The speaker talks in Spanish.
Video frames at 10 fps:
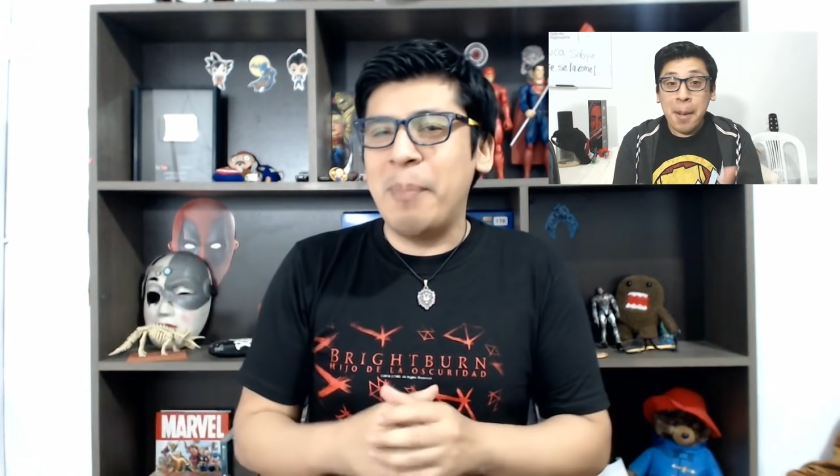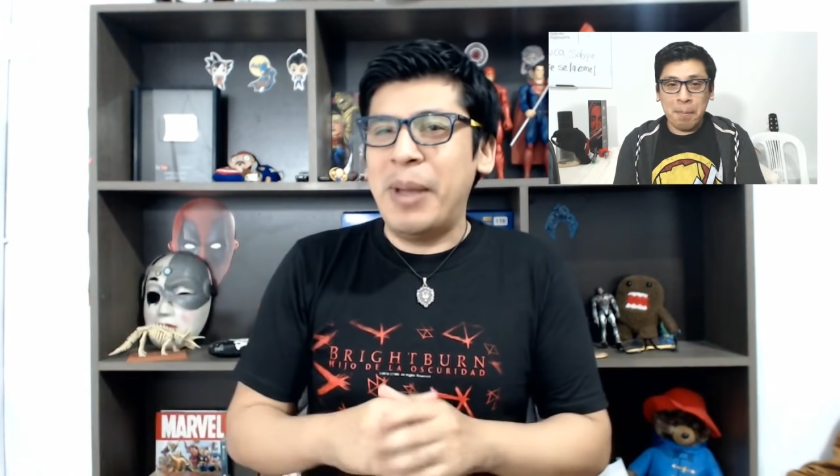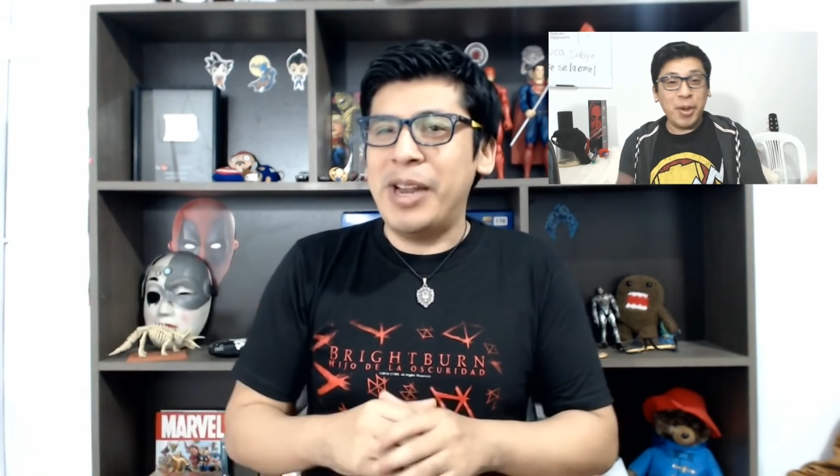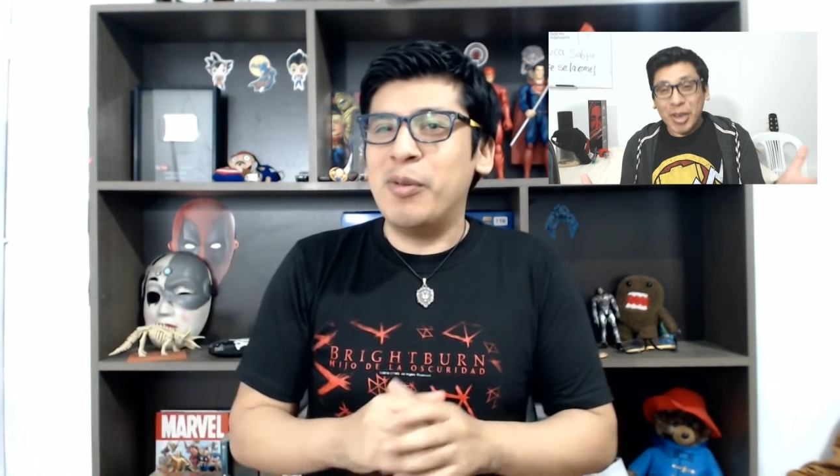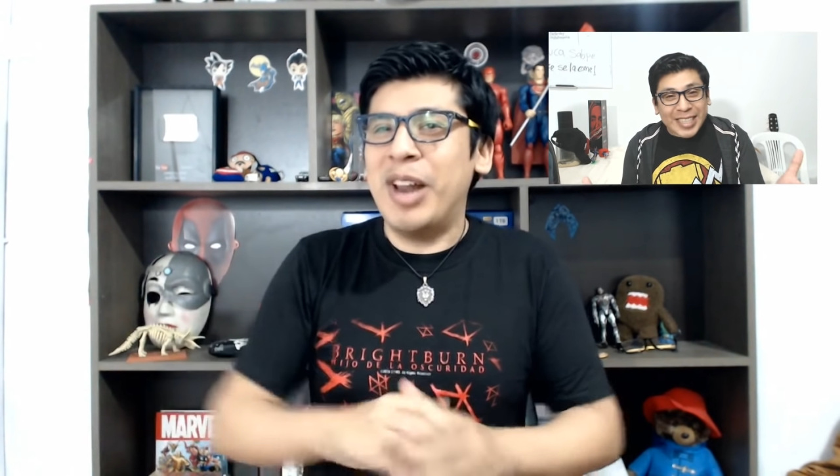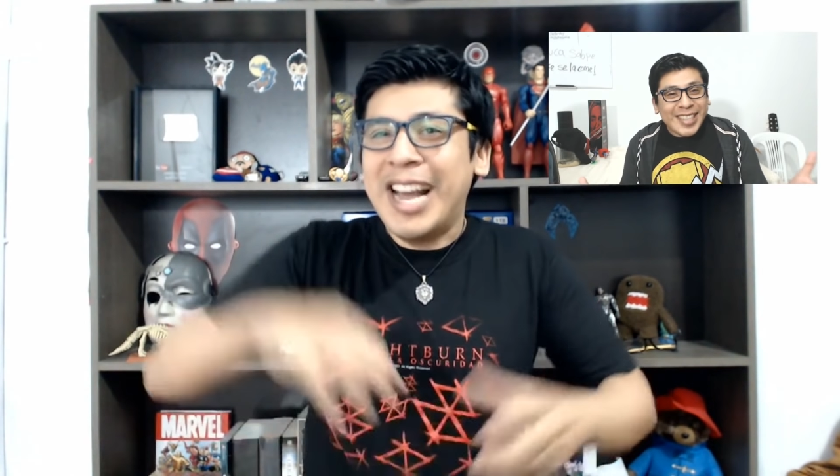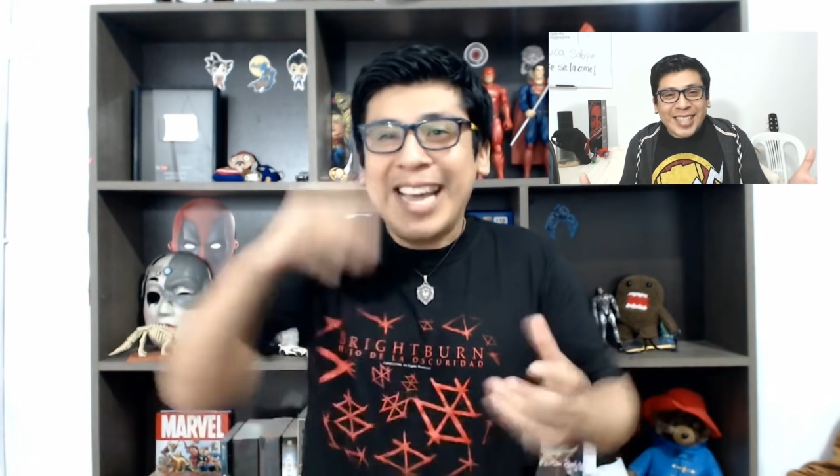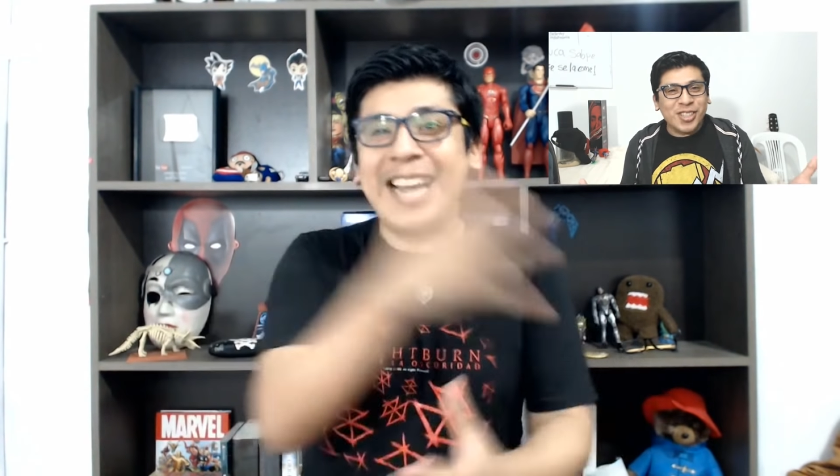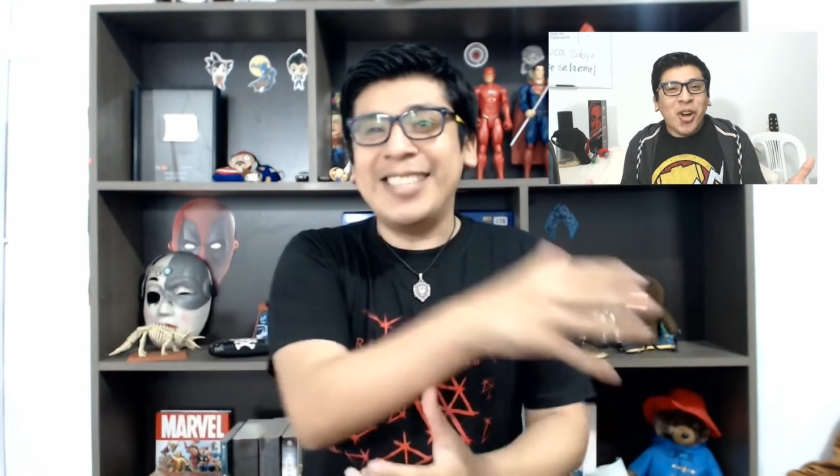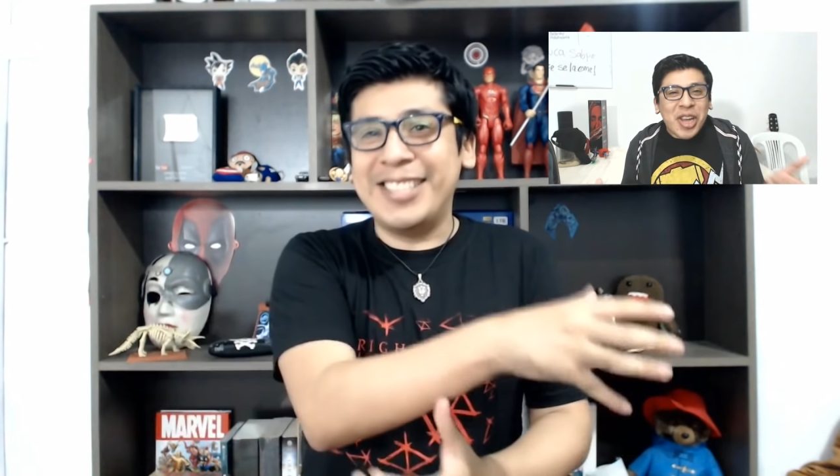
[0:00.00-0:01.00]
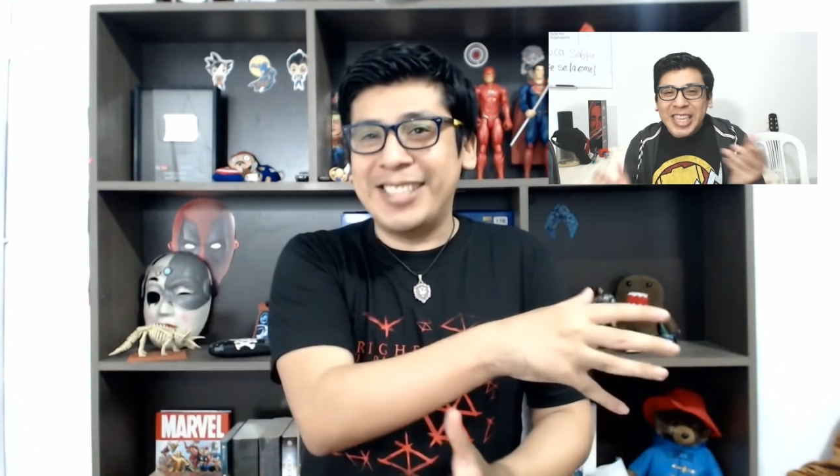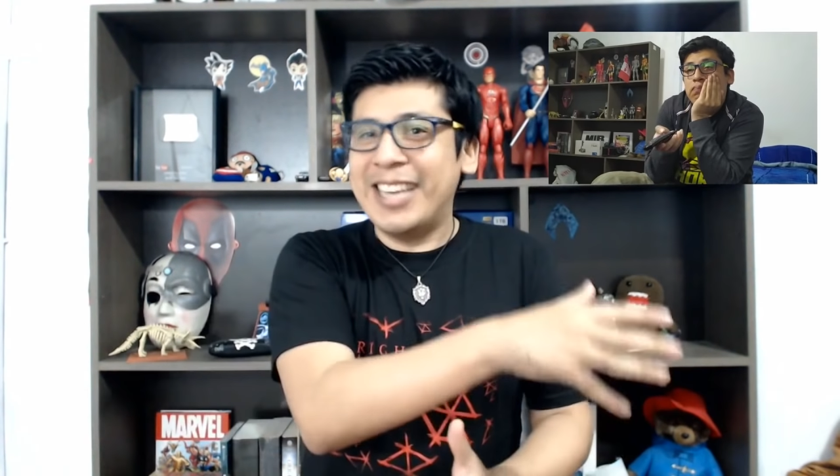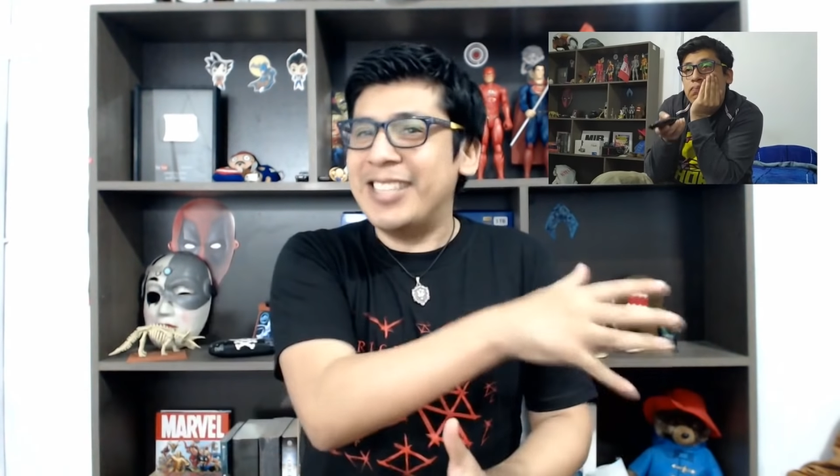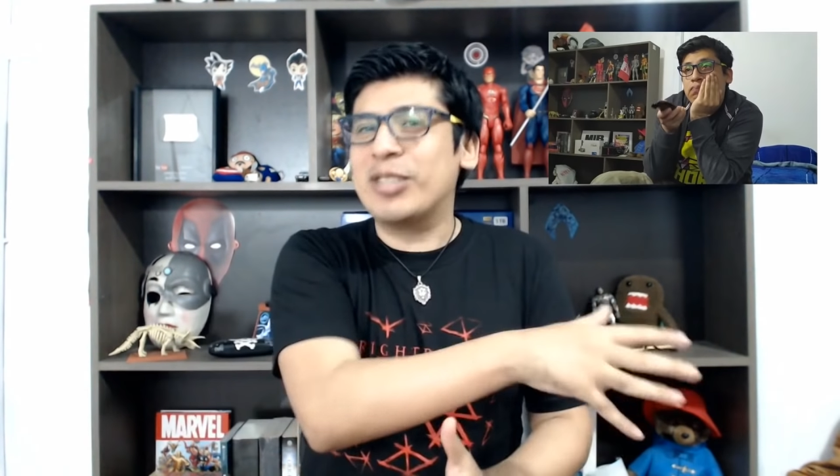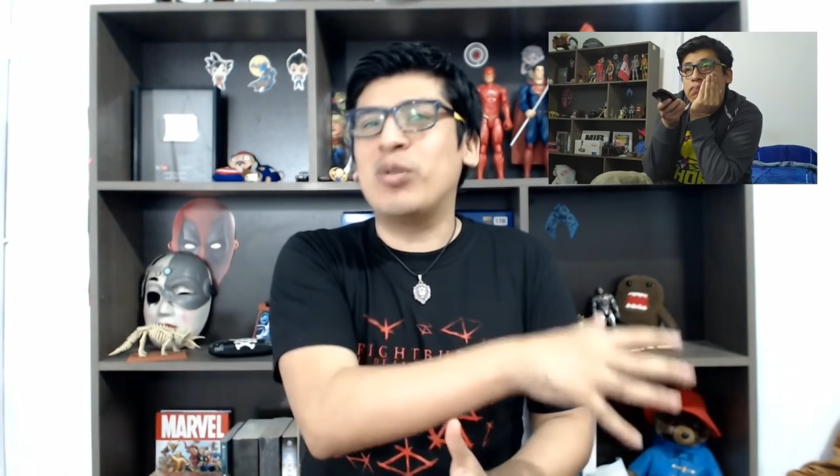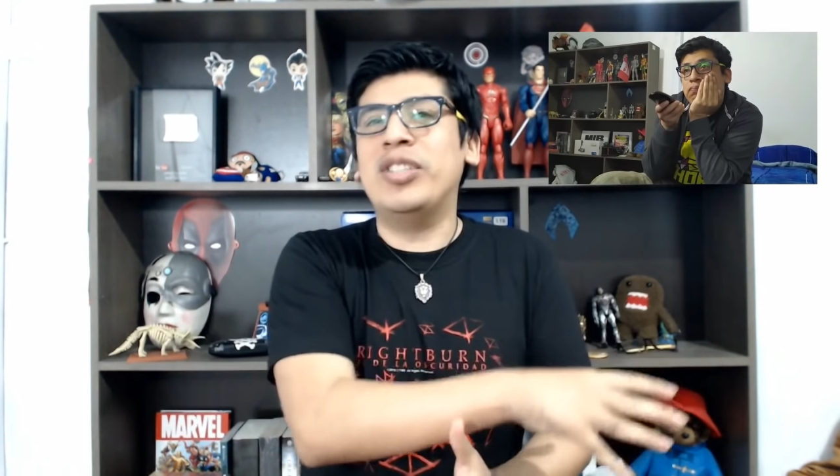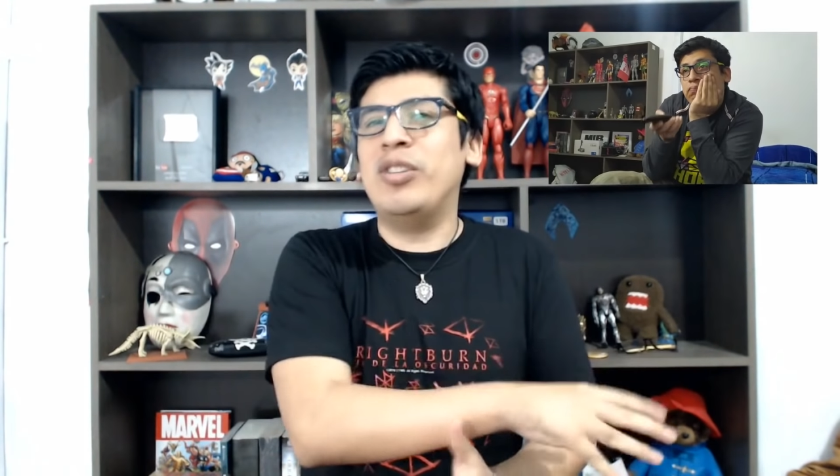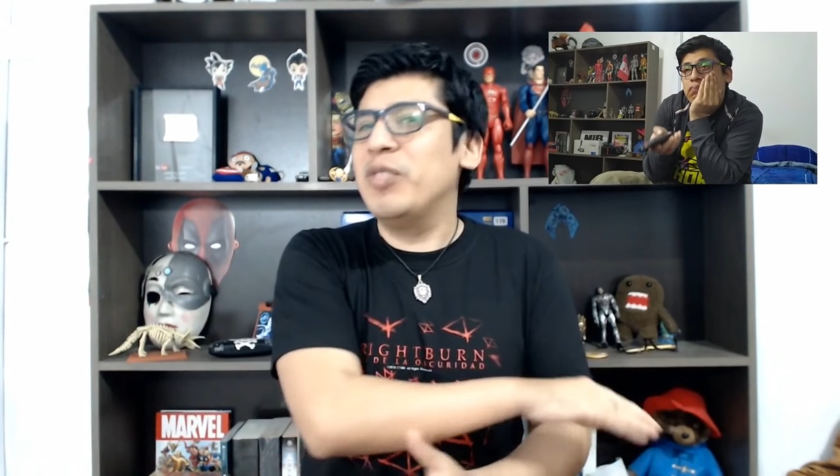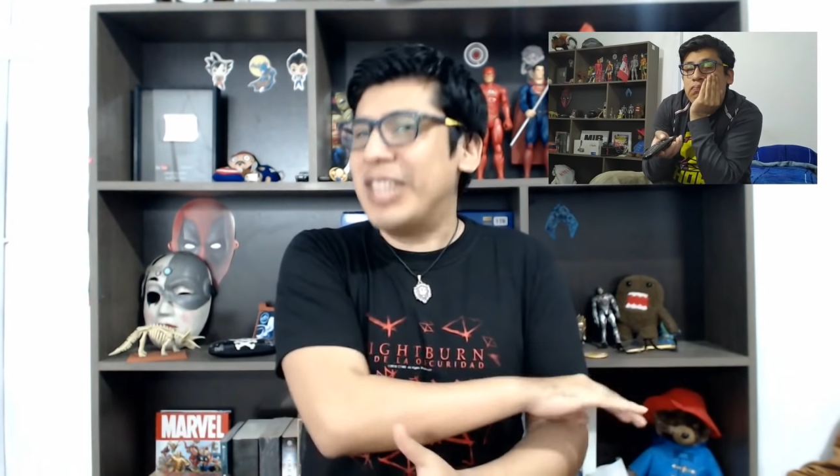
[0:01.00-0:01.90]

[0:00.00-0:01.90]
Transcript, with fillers: película gracias a esa actuación